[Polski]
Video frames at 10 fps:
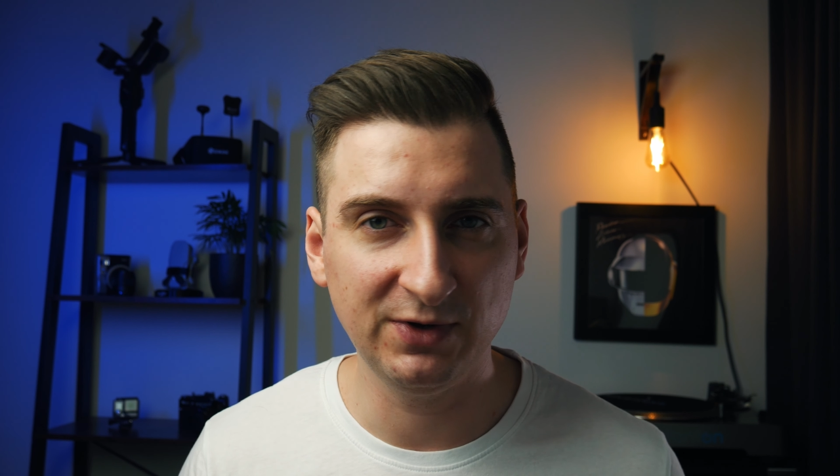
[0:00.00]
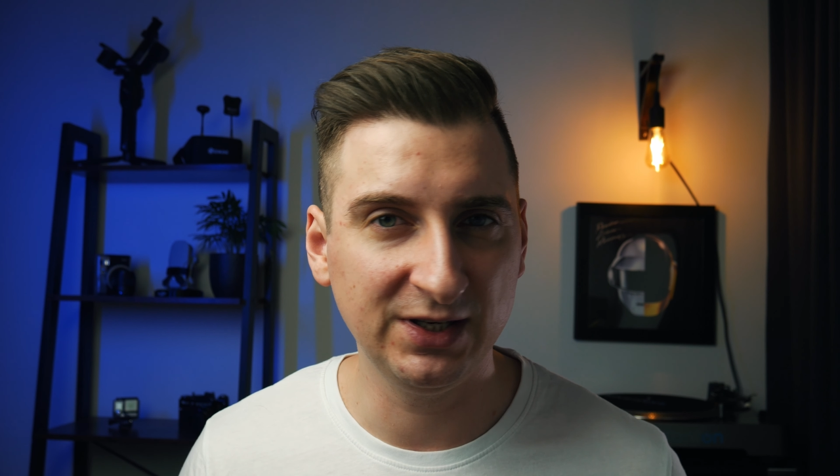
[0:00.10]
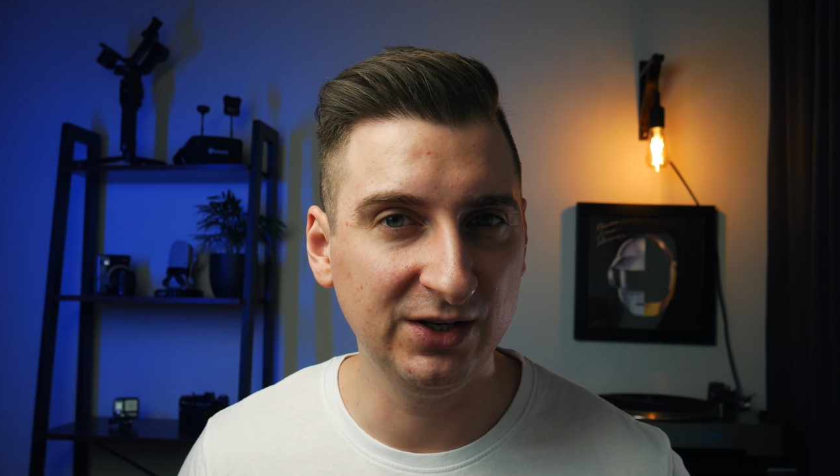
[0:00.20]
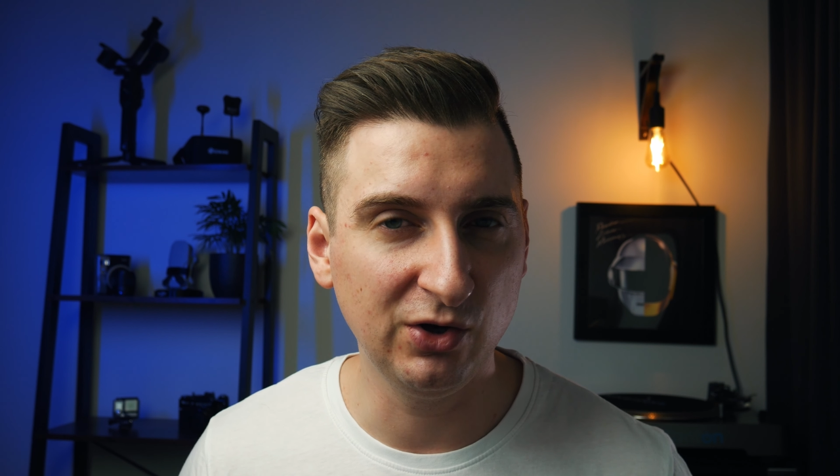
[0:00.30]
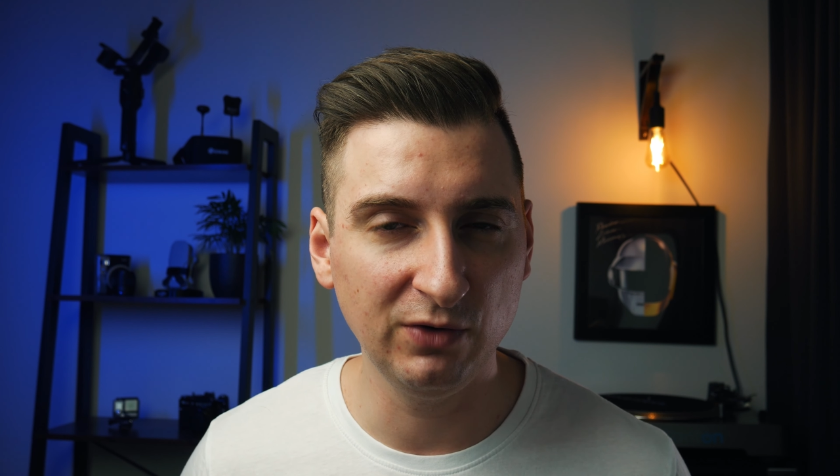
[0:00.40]
w
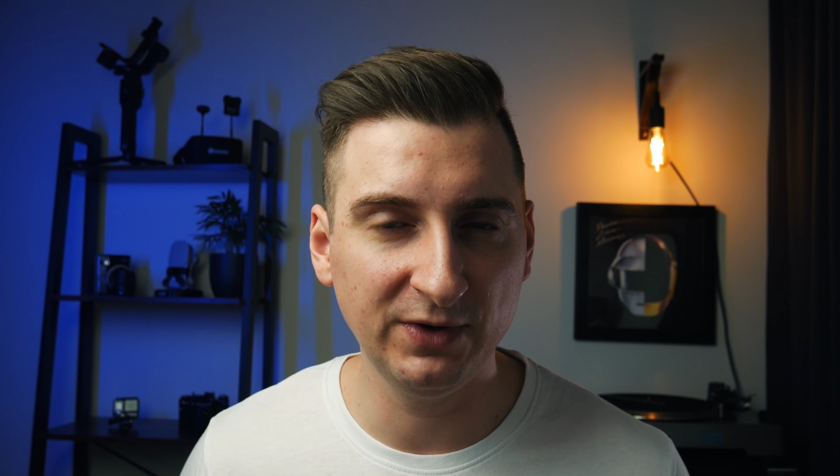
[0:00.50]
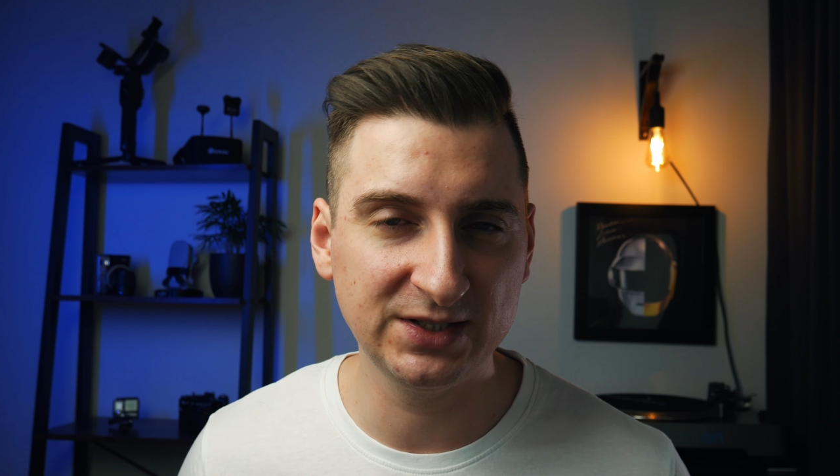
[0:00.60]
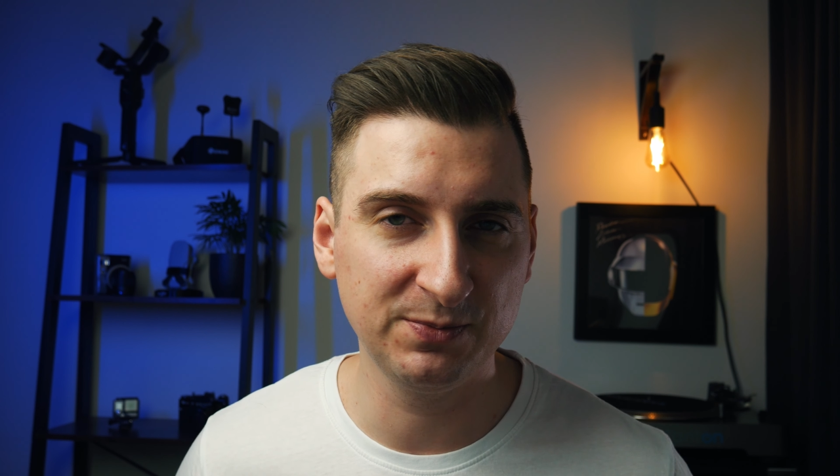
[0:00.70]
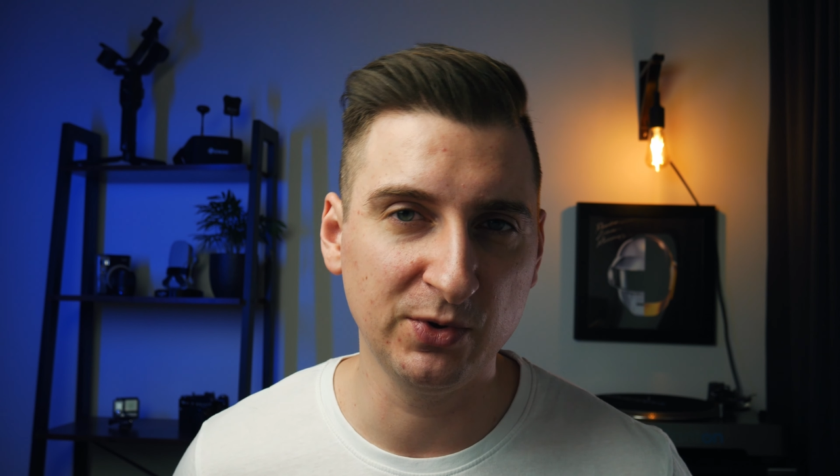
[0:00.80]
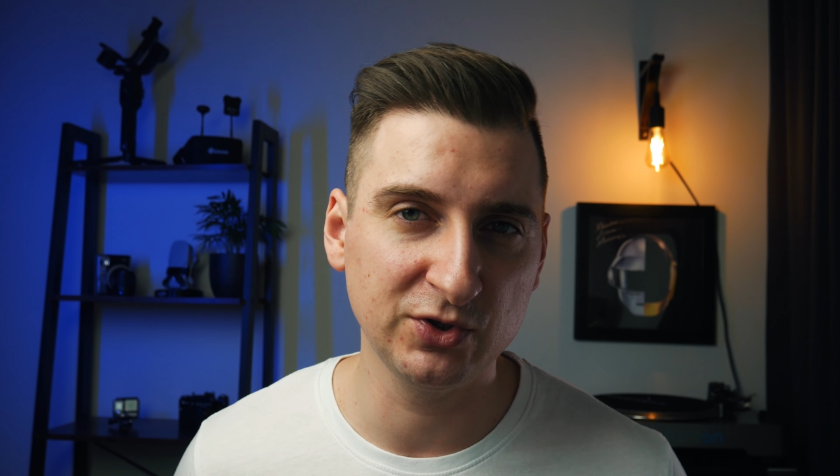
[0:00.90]

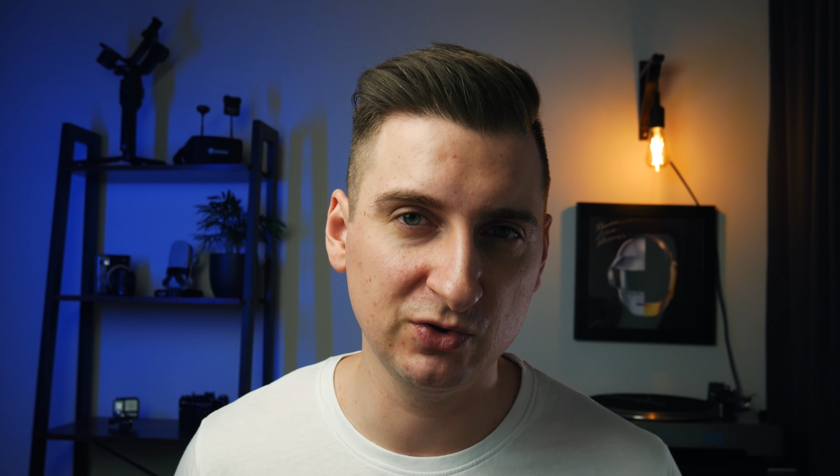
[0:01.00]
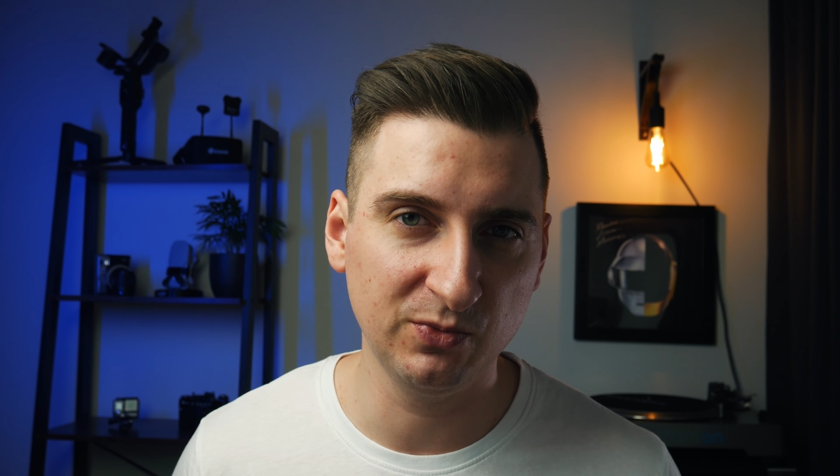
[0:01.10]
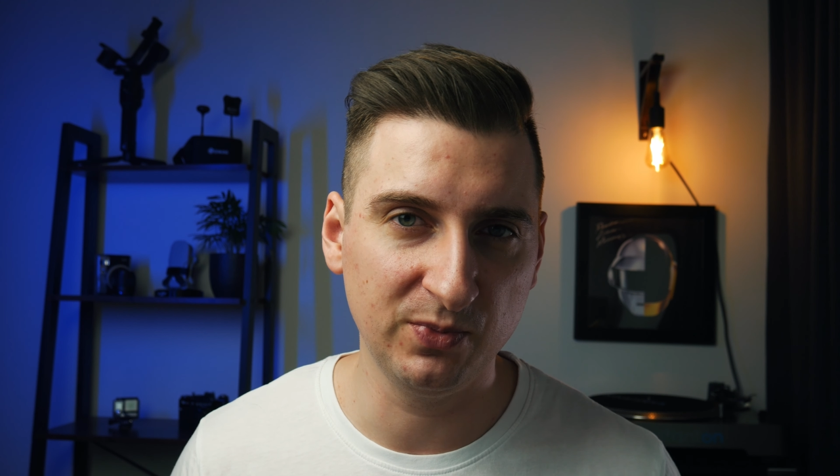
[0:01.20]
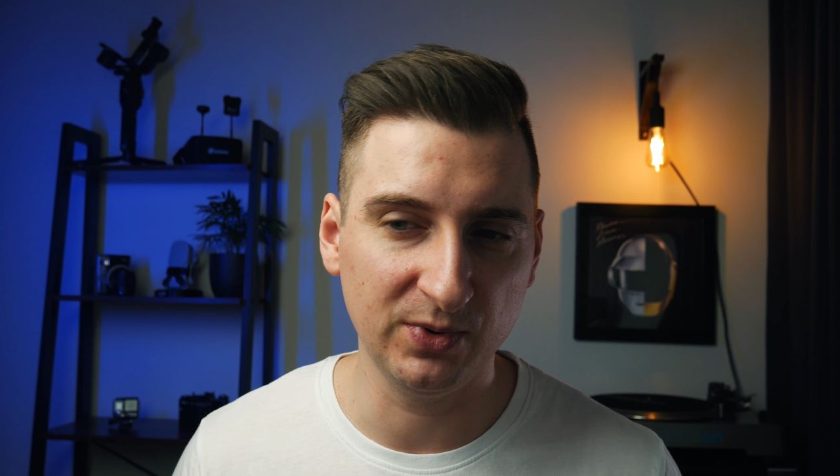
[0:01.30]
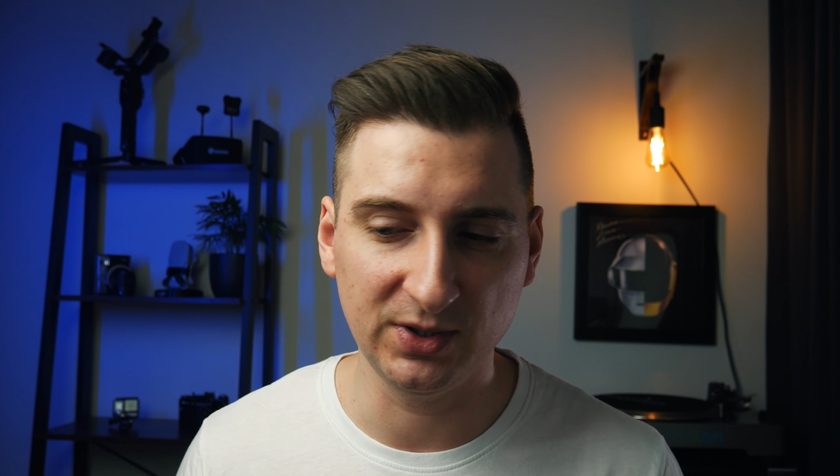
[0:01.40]
jakikolwiek
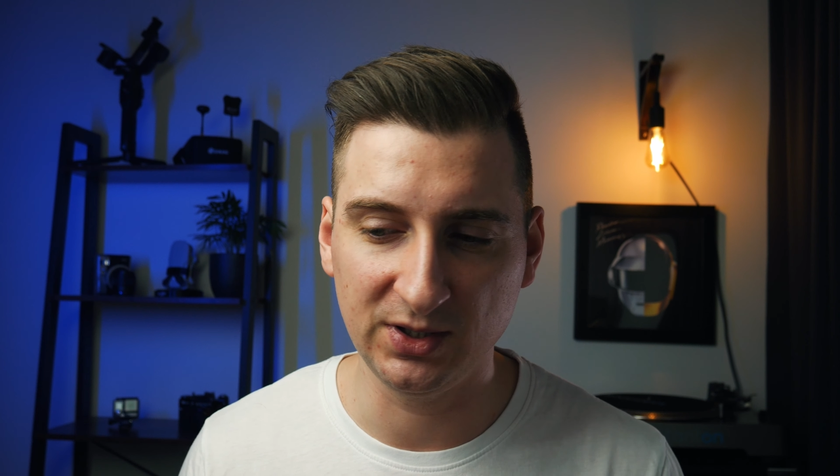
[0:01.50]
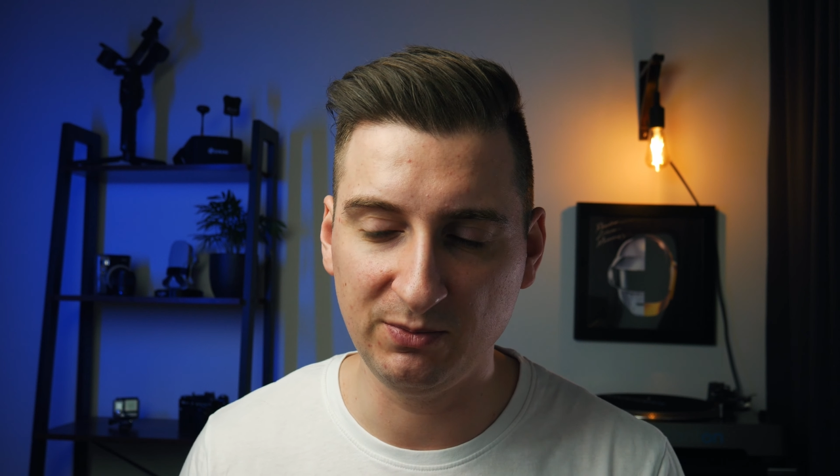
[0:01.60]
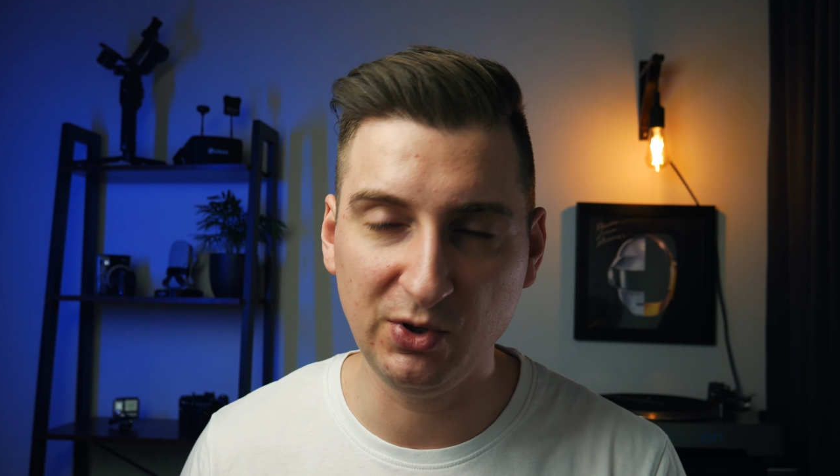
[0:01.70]
sposób e,